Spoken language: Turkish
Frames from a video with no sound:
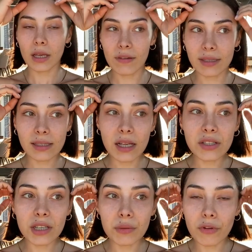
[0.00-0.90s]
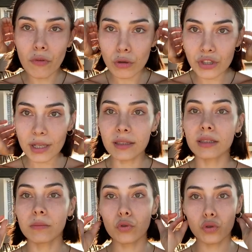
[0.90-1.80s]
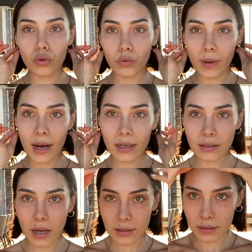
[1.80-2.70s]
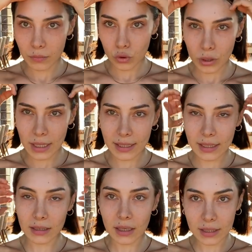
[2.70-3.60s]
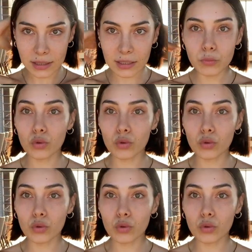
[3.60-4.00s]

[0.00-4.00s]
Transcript: Evet saçlarıma fön çektirdim. Küçük küpeler taktım. Şöyle ikiye de ayırdım.